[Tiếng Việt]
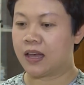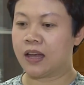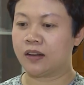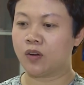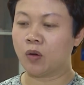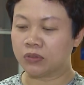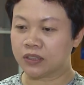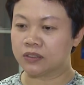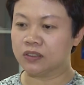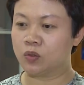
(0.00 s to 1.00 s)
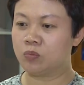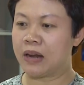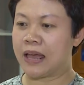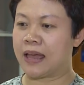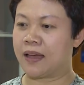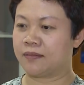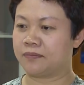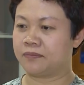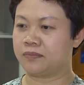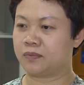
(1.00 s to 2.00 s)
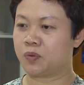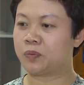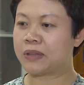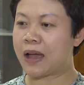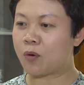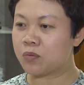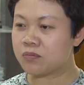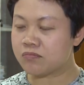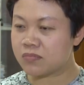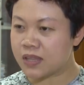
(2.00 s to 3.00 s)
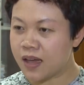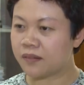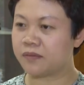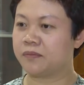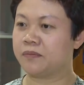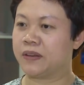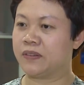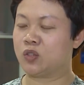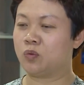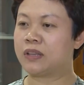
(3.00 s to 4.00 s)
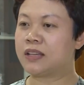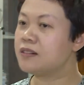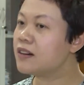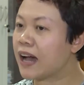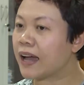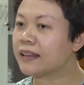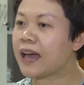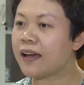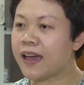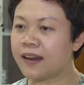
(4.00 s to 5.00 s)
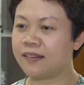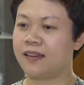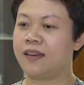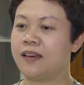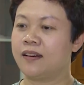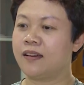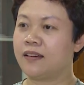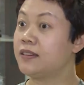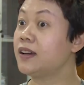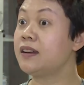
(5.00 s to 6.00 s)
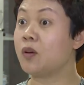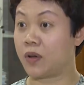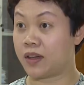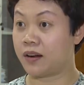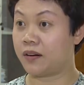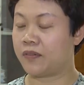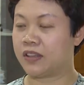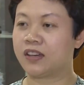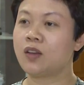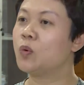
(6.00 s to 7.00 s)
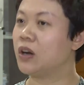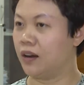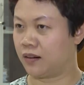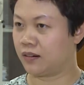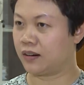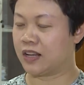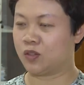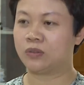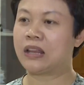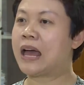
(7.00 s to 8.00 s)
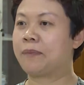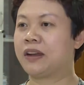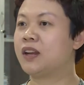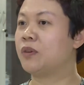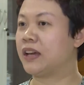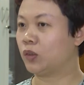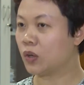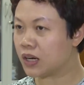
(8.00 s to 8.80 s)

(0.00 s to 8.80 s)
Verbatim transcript: và đồng thời cũng là chúng ta cũng tiếc bởi vì chúng ta chưa khai thác hết được những cái điều kiện và những cái nguồn lực để chúng ta làm cái điều này tốt